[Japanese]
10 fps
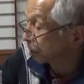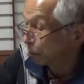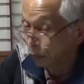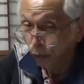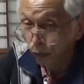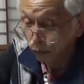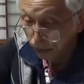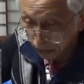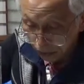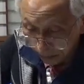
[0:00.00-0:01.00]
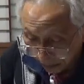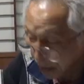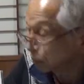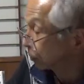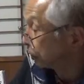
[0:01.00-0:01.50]
もう売れてしまった
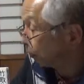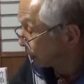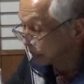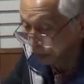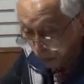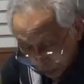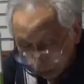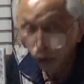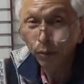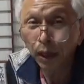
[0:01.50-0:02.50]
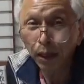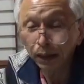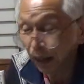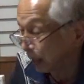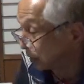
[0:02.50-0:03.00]
らそれで終わりですもし興味のある
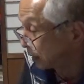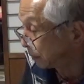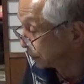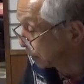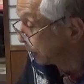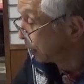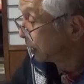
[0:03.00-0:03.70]
方がいらっしゃればですね